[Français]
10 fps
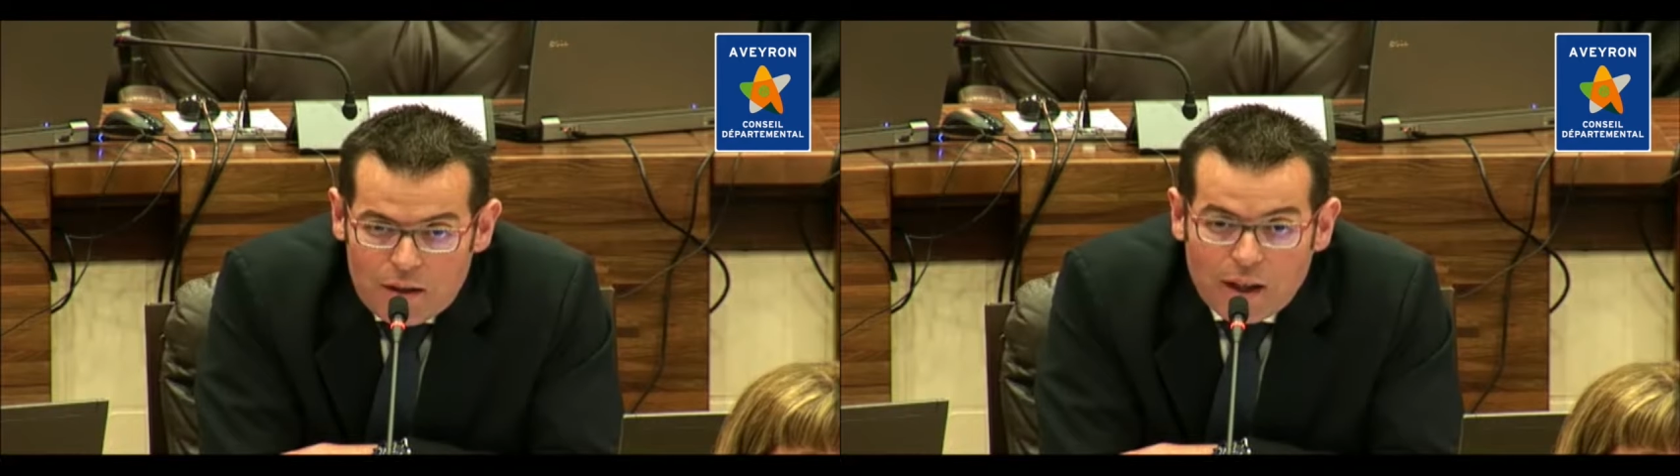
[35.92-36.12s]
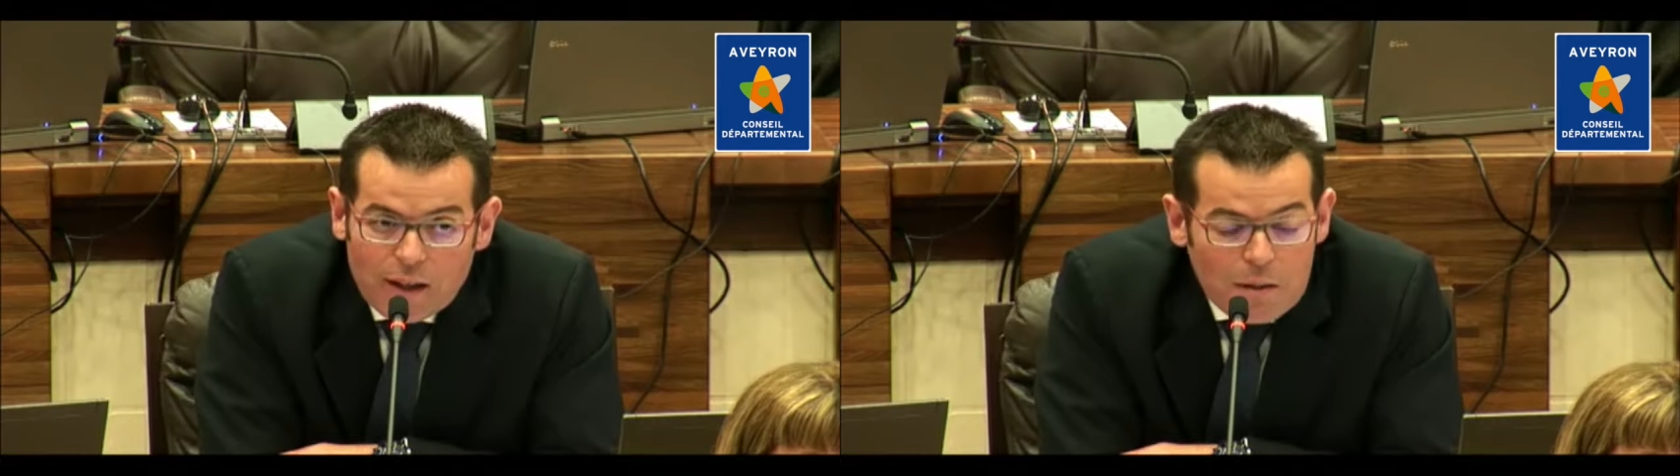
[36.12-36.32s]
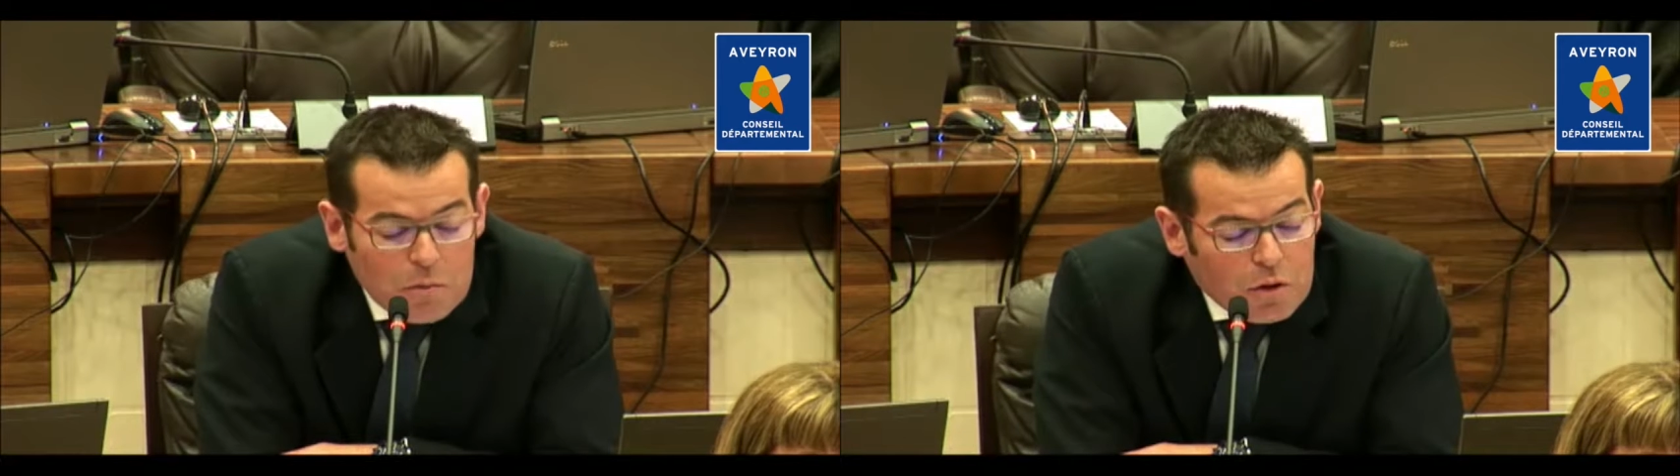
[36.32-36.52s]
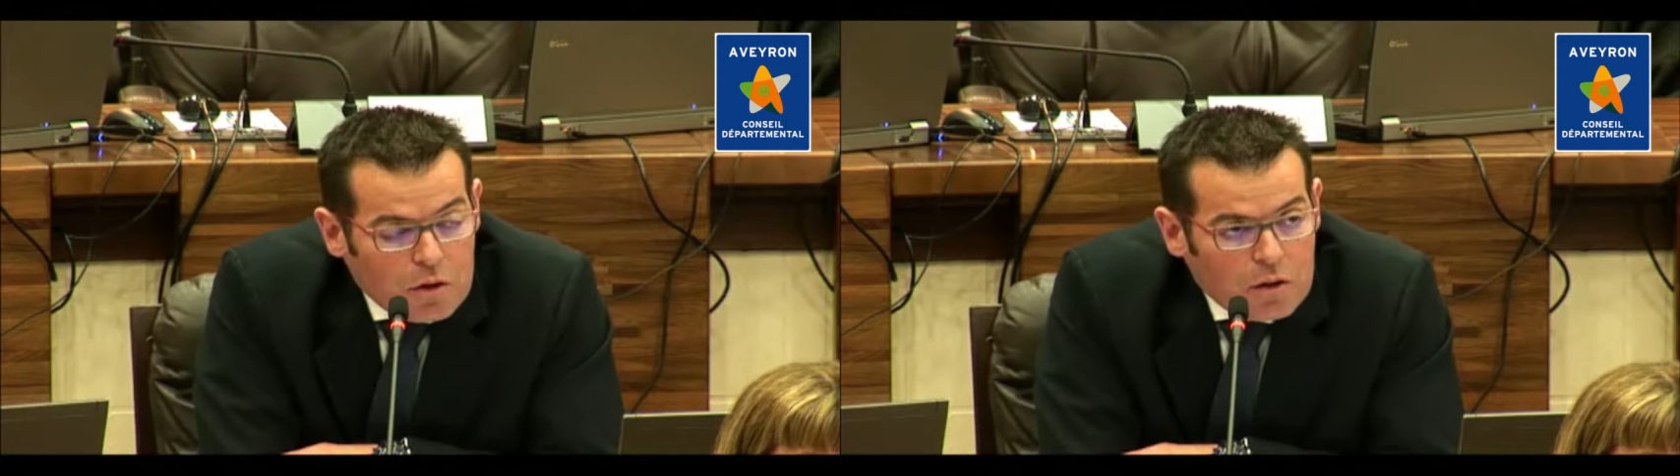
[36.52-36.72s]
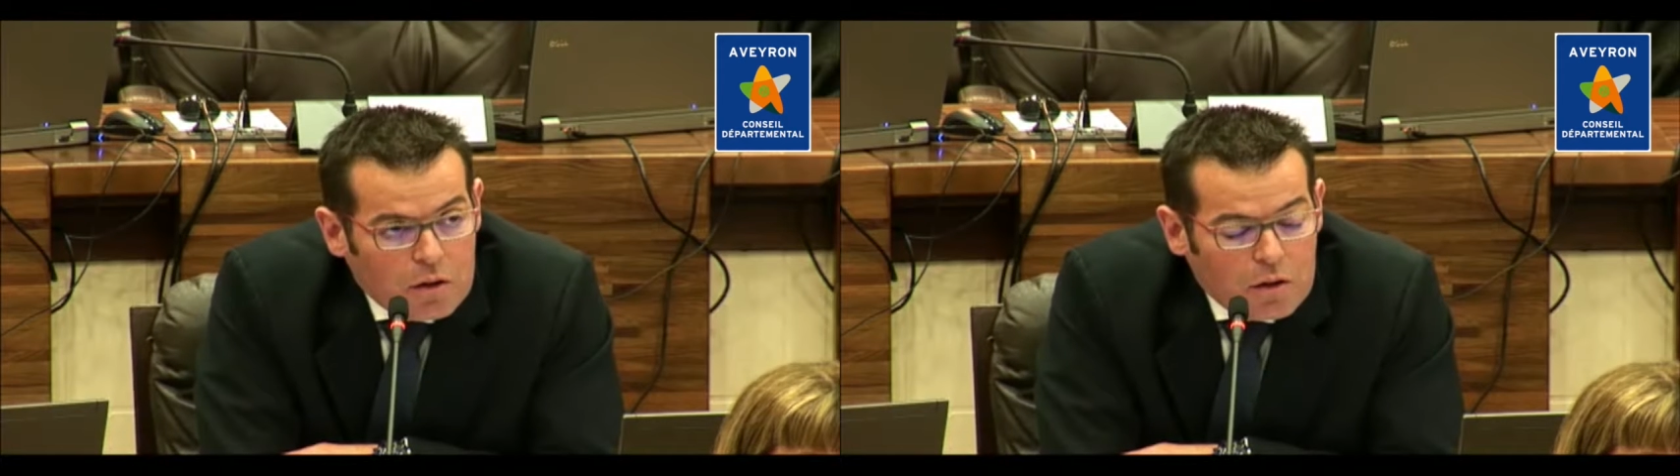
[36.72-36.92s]
il y a quand même
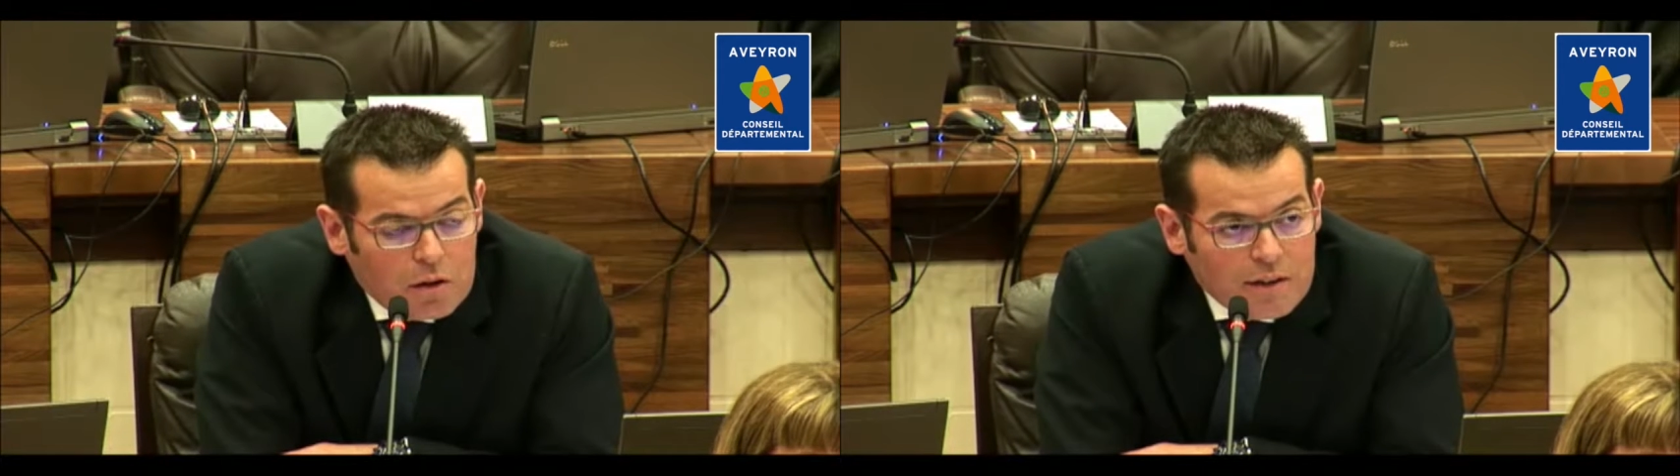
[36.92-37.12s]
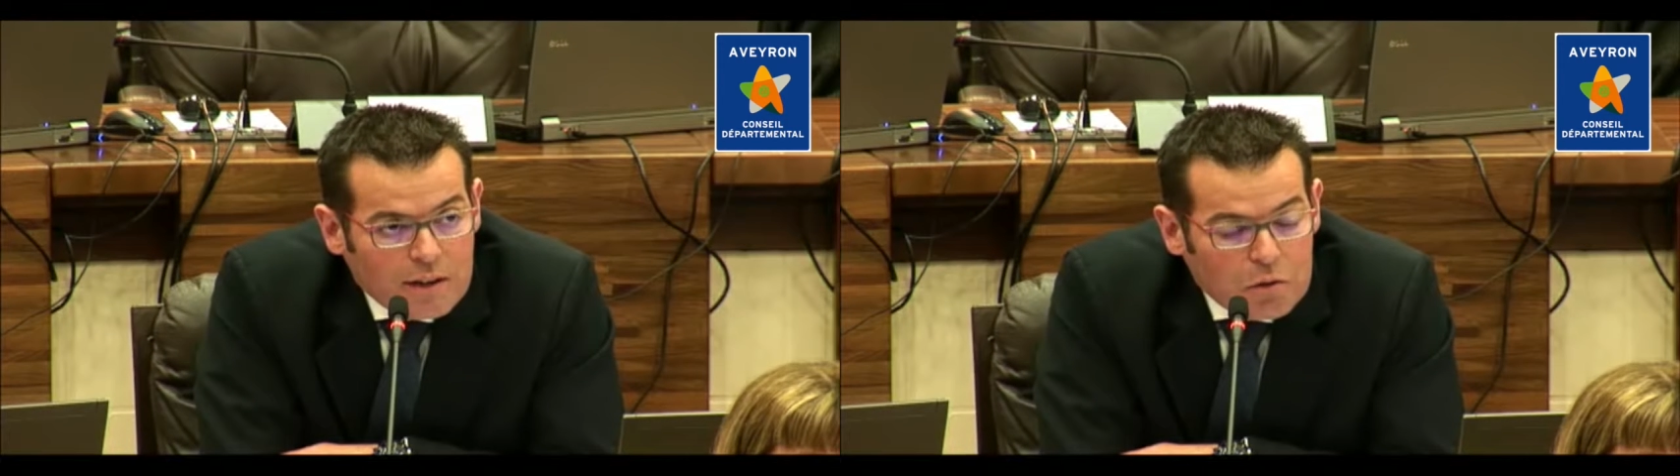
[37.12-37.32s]
euh, un état